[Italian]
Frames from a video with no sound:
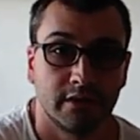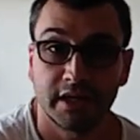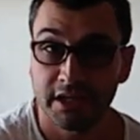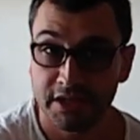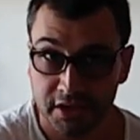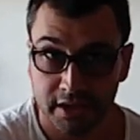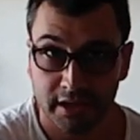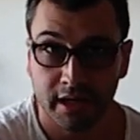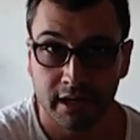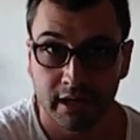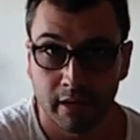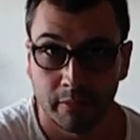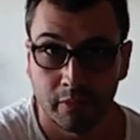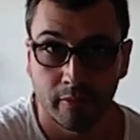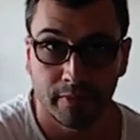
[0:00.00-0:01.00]
Nel ricercare
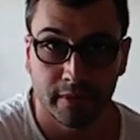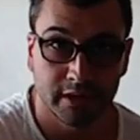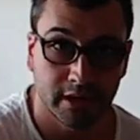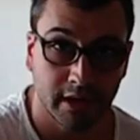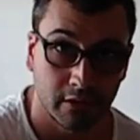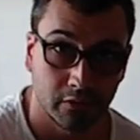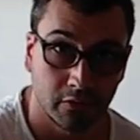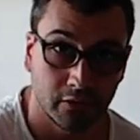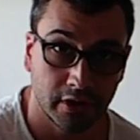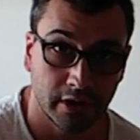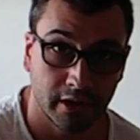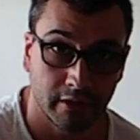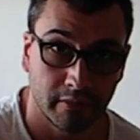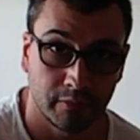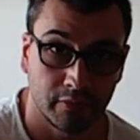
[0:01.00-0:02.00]
la pompa di
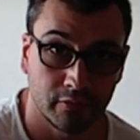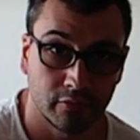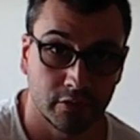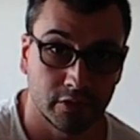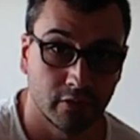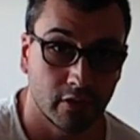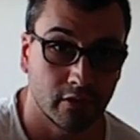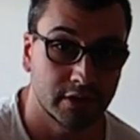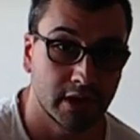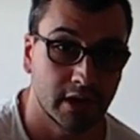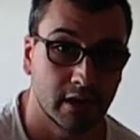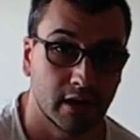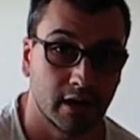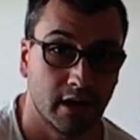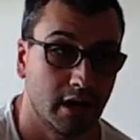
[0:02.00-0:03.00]
calore più
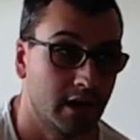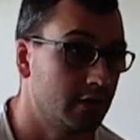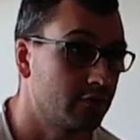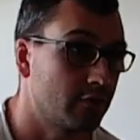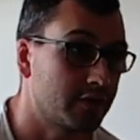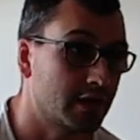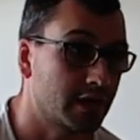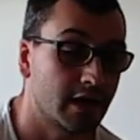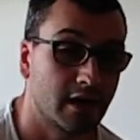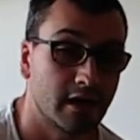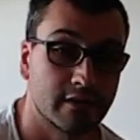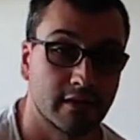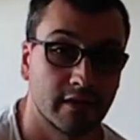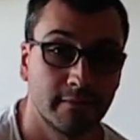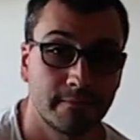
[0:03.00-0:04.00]
idonea alla nostra
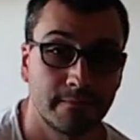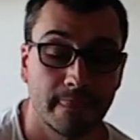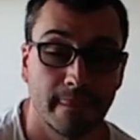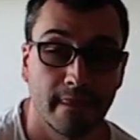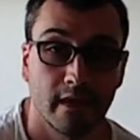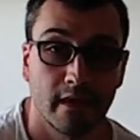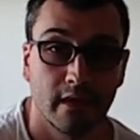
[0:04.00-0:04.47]
casa